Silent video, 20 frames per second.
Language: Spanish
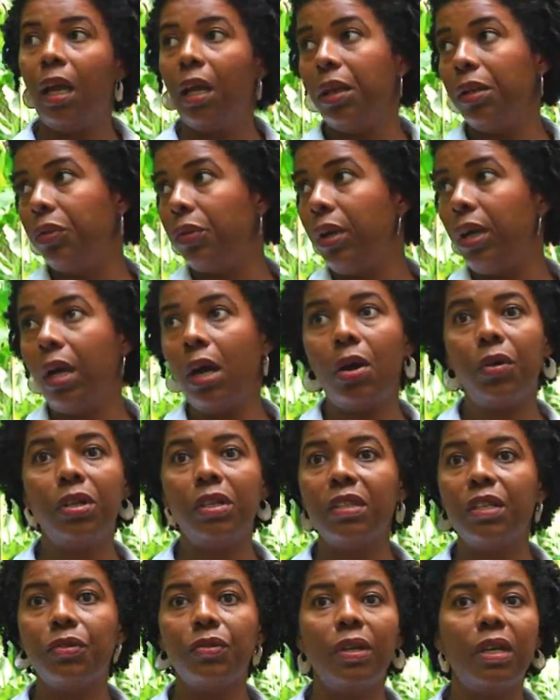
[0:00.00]
Entonces
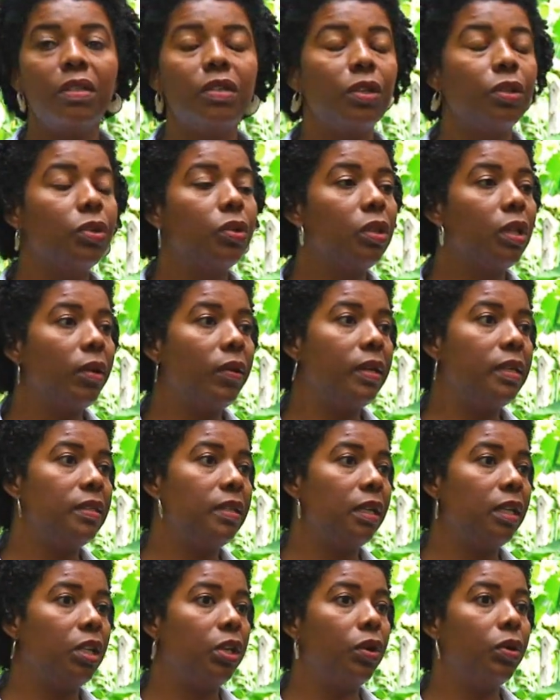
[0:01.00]
ahorita estoy haciendo otra vez
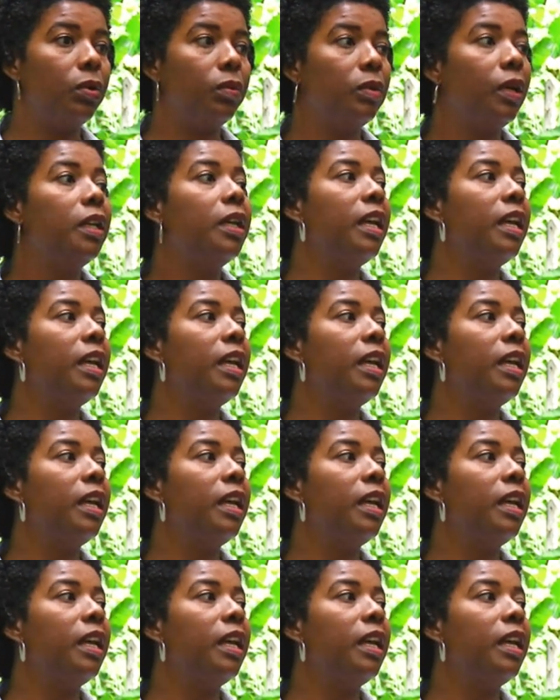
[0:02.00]
en Girón,